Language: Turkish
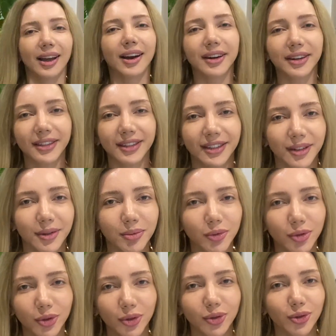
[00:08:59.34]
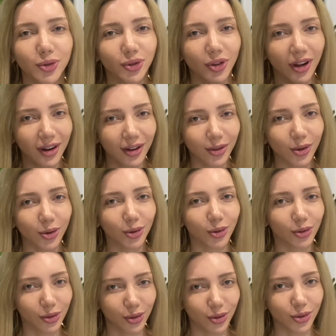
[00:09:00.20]
Artık bu dudak
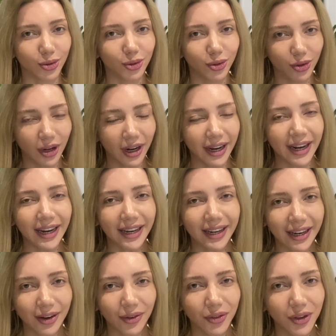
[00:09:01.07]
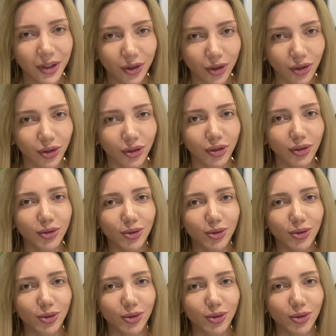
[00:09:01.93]
dolgusu ile ilgili videonun